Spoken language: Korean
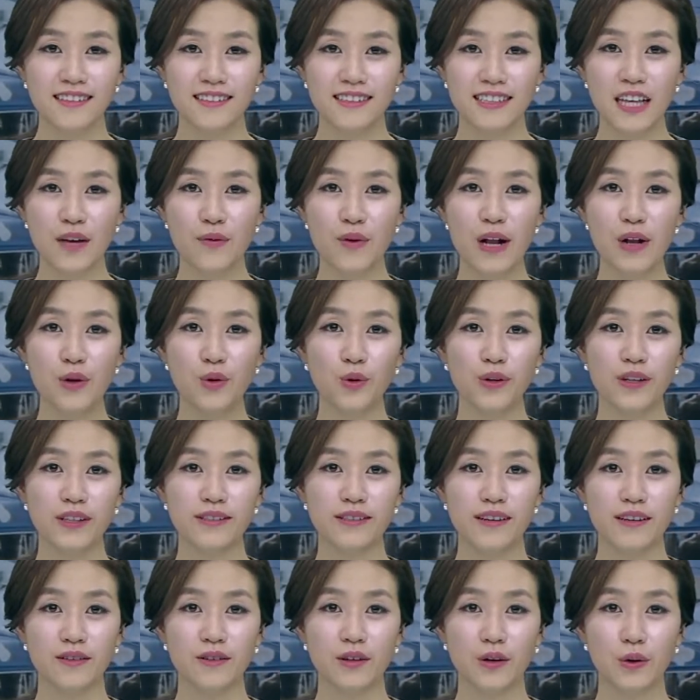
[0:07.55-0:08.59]
생활놀이
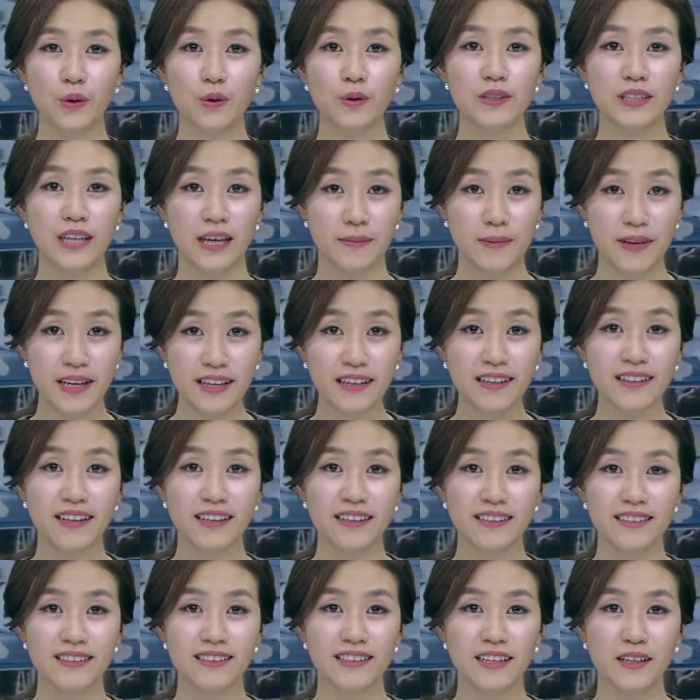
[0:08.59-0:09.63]
장터로
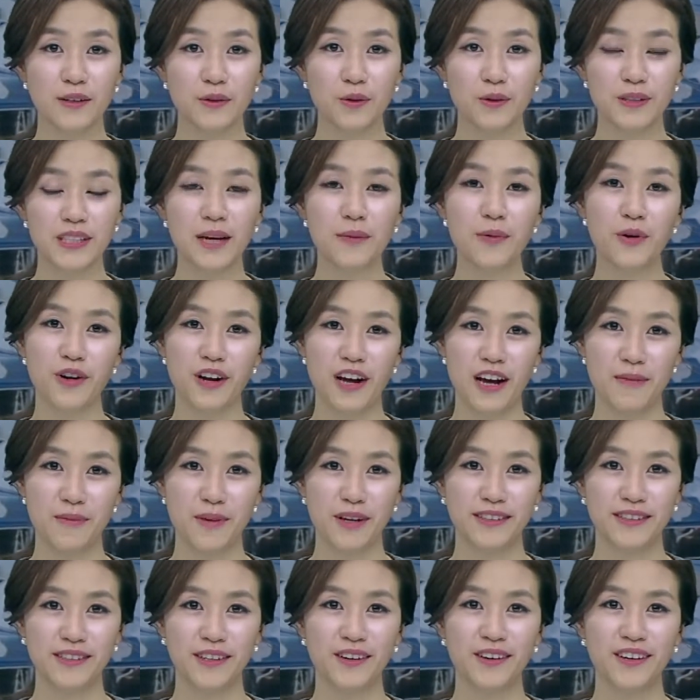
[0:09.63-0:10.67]
재미난 시장으로
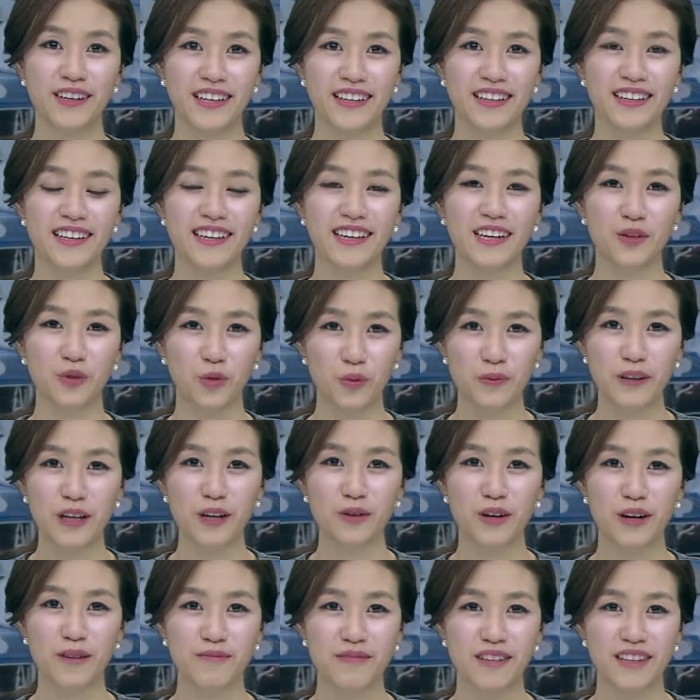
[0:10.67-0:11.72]
차별화하면서 인기가
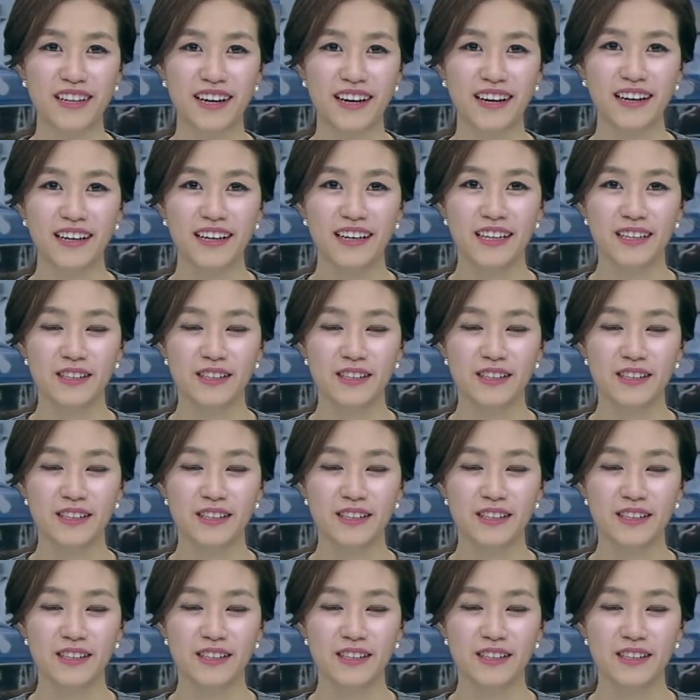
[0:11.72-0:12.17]
높다고 합니다.